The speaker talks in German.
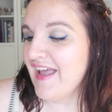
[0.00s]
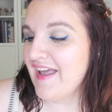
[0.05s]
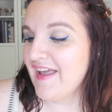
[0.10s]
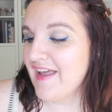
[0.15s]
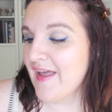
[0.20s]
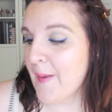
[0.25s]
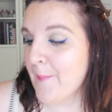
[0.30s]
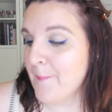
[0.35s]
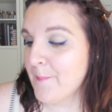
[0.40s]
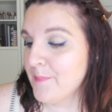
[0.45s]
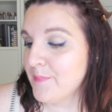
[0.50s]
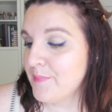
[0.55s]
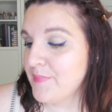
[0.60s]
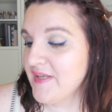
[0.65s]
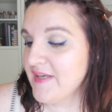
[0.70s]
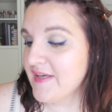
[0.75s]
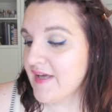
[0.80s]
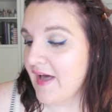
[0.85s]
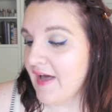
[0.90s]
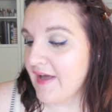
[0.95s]
ähm, Be
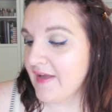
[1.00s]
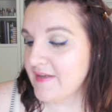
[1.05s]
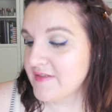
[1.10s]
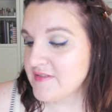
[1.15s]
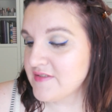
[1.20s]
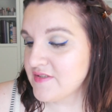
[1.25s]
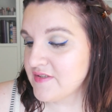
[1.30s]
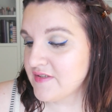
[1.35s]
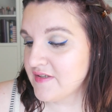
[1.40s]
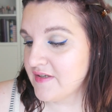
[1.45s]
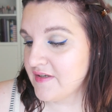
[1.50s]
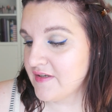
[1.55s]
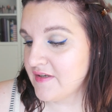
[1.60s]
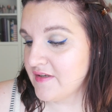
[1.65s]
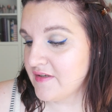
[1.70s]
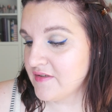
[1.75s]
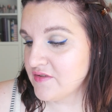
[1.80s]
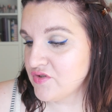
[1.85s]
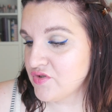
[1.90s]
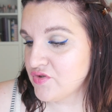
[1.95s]
Kind
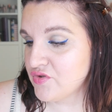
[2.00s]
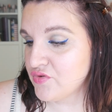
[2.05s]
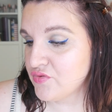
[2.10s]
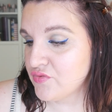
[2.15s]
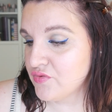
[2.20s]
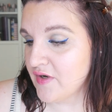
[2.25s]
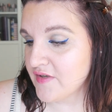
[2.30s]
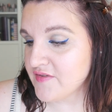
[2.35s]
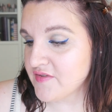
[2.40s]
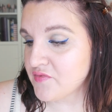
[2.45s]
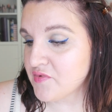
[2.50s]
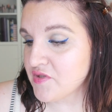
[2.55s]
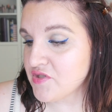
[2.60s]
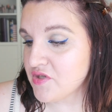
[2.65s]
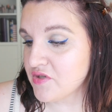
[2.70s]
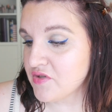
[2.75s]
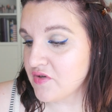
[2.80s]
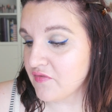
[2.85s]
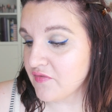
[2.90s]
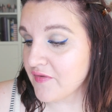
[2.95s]
äh, to, also
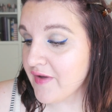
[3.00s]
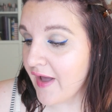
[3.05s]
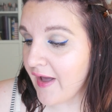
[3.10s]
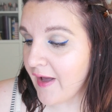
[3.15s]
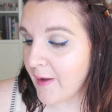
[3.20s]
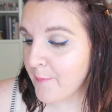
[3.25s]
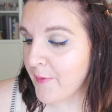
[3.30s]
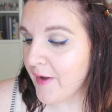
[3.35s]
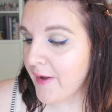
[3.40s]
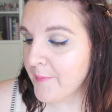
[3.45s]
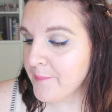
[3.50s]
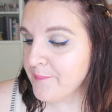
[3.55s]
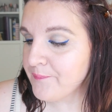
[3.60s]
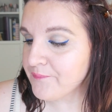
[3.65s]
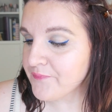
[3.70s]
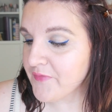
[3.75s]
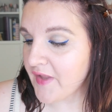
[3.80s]
Richard of Karma,